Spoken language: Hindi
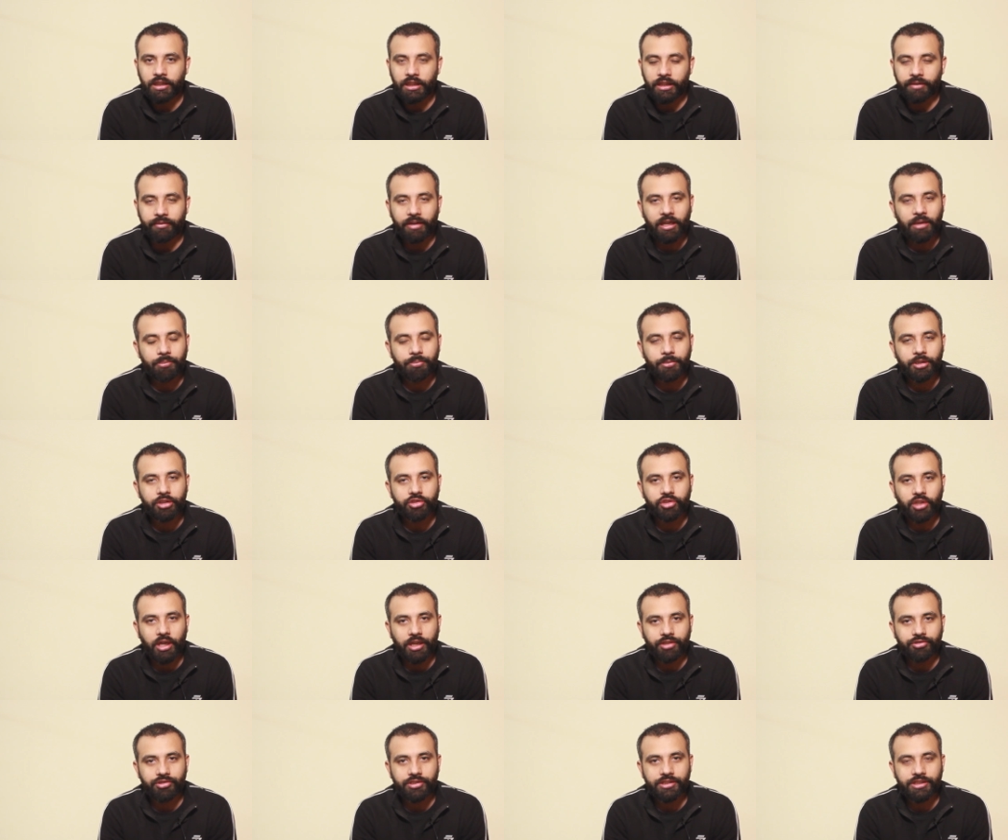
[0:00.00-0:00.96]
डेवलपमेंट
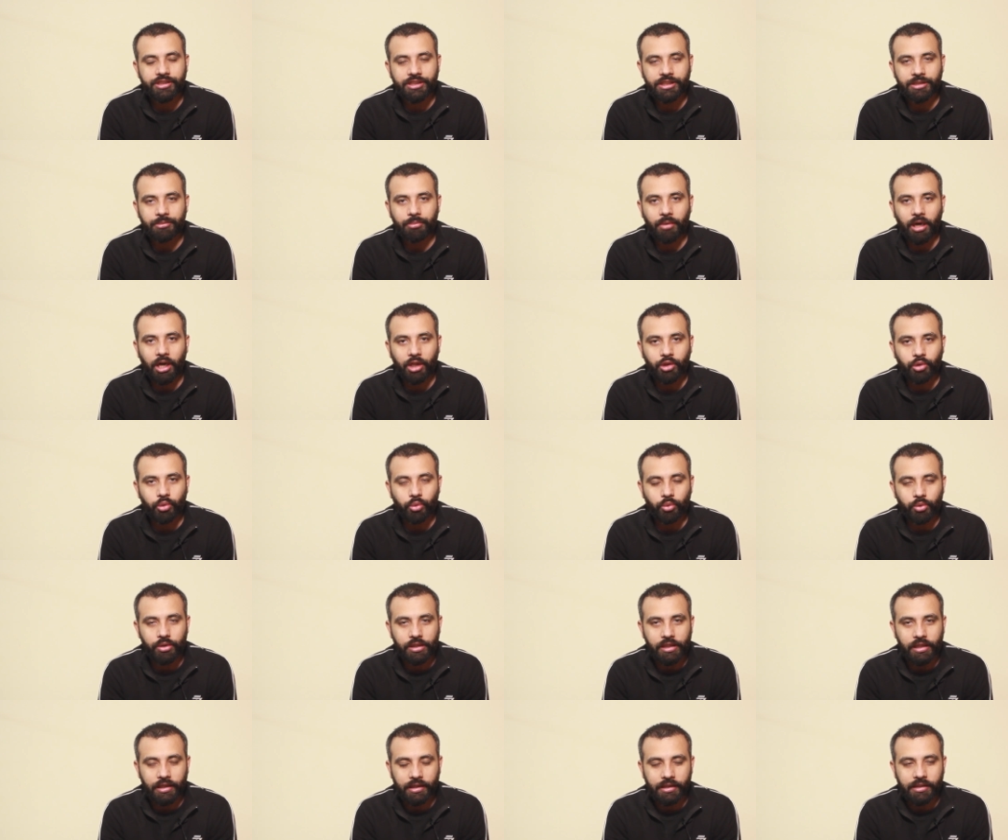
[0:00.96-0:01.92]
चार्जेस की बात
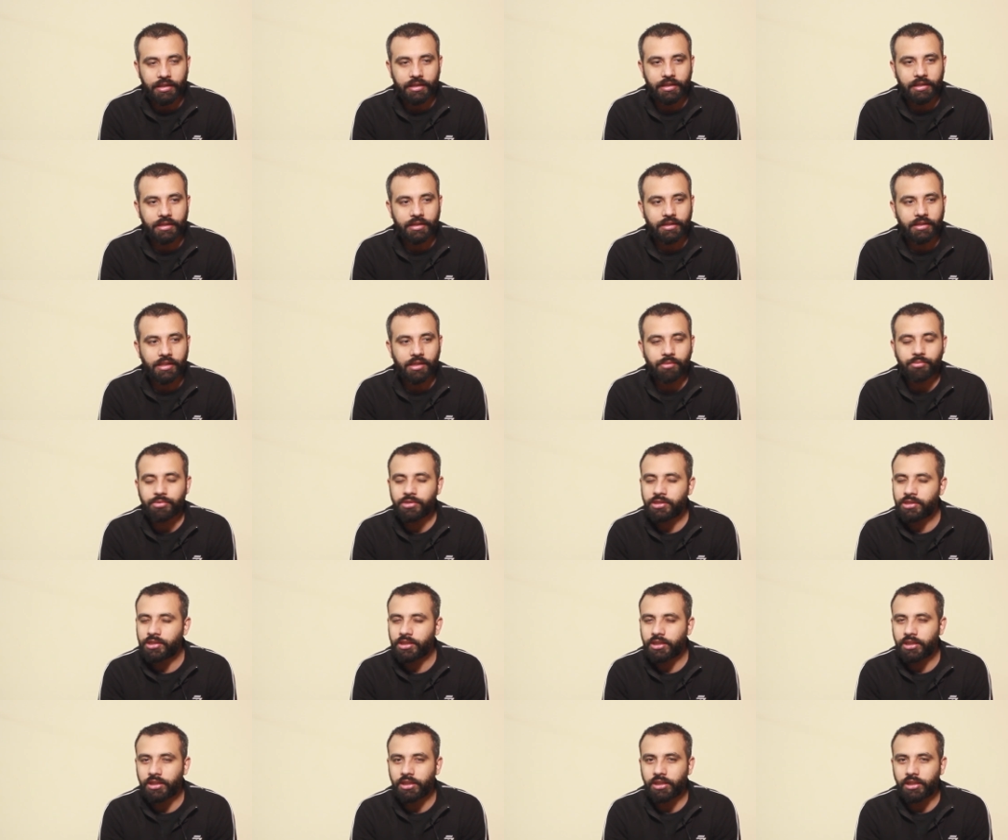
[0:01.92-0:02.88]
हुई है तब
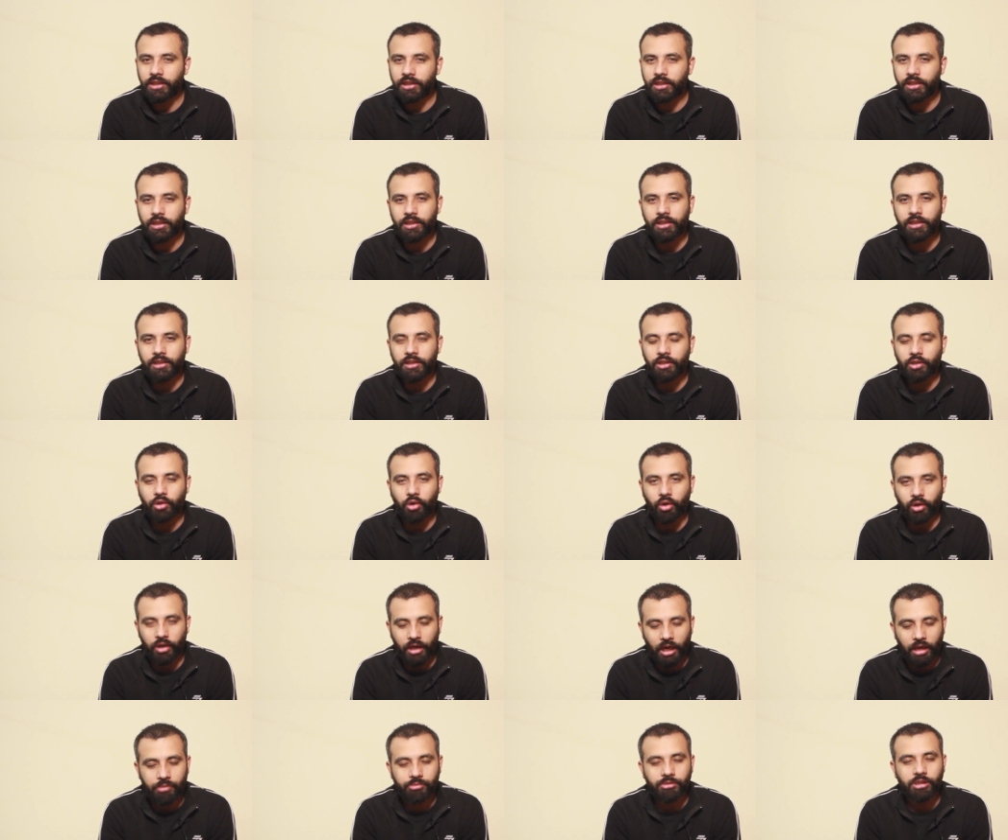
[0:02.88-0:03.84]
से एक
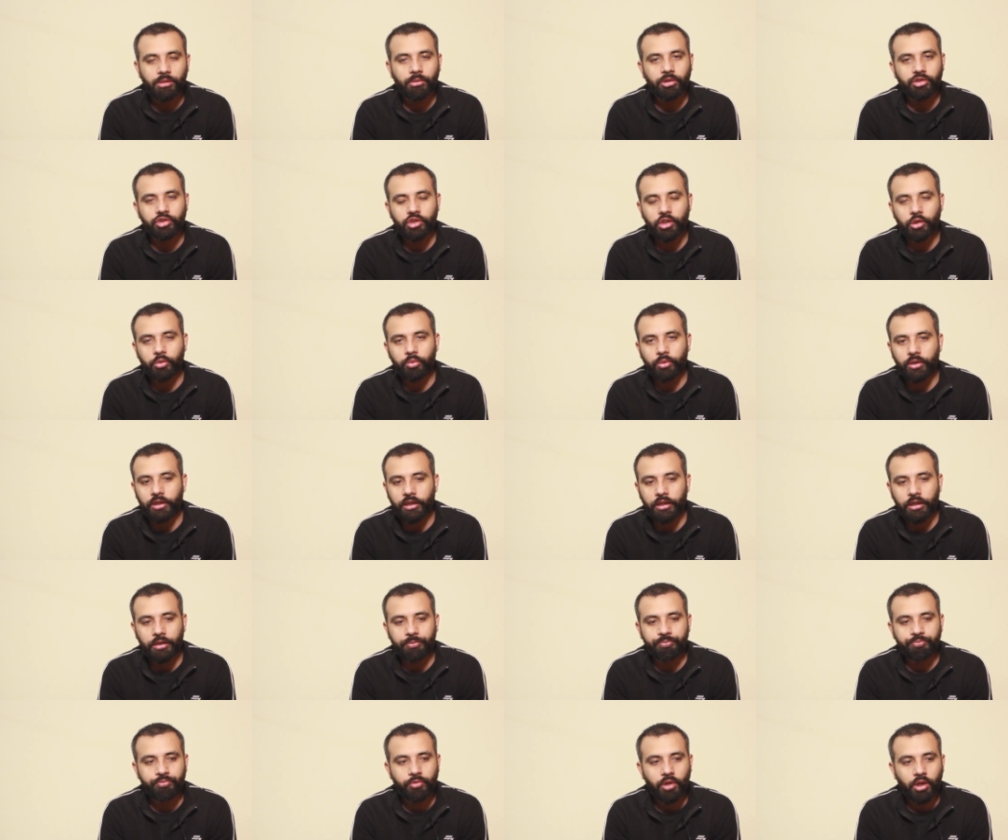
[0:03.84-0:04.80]
कोहराम सा मचा हुआ
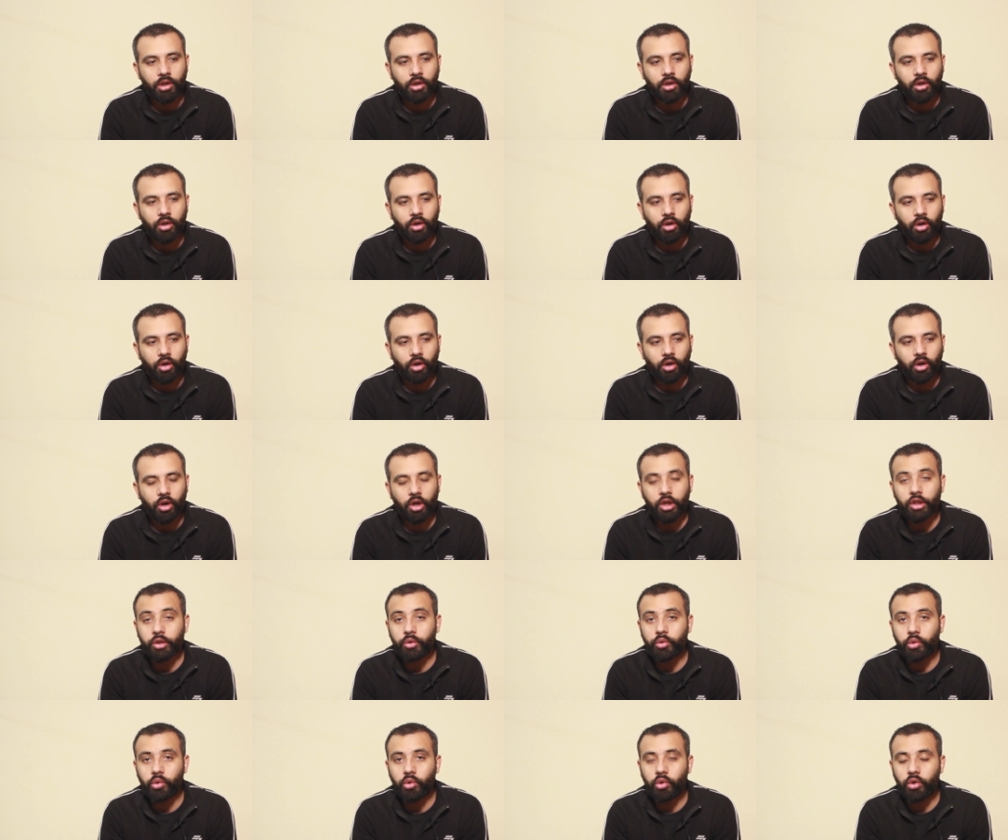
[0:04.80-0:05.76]
है
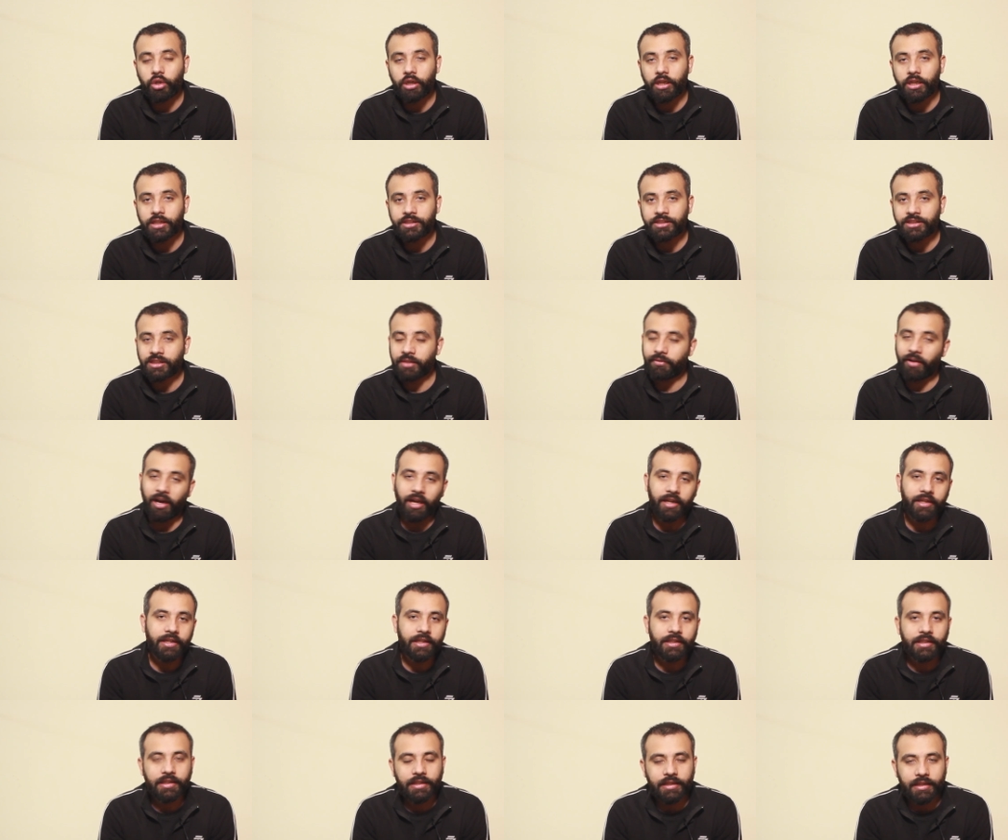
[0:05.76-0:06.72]
और लोग
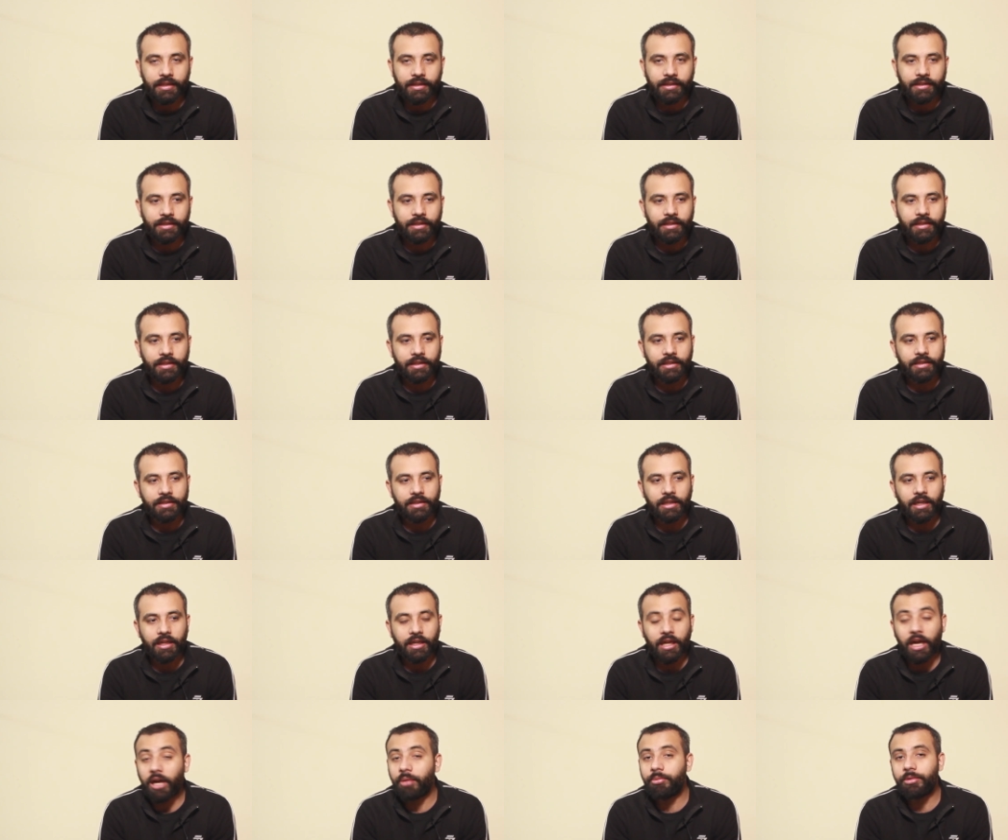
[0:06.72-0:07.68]
सवाल एक ही करते हैं कि
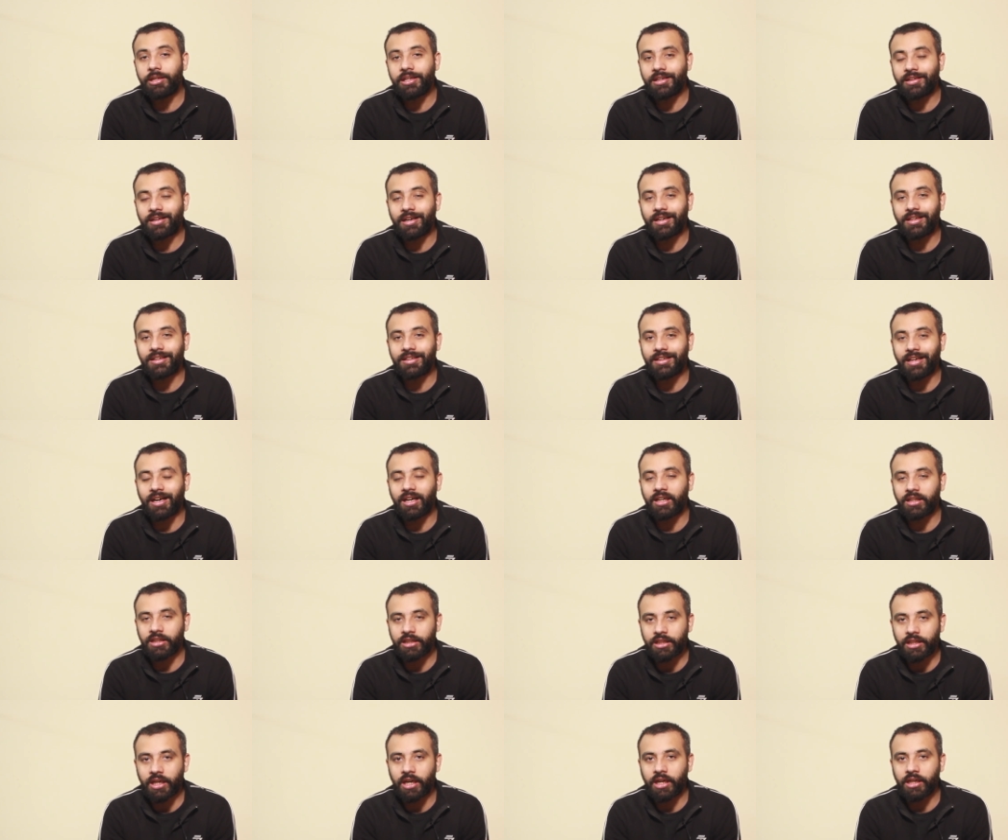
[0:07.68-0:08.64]
यार अब इनका क्या
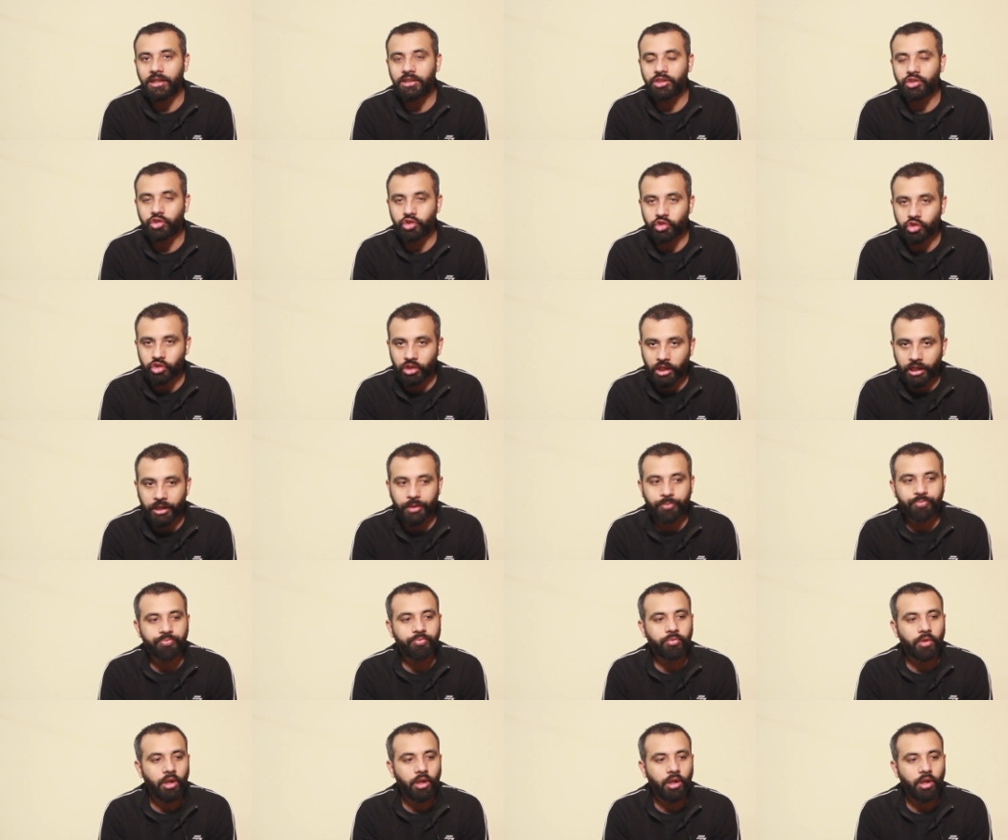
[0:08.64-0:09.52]
किया जाए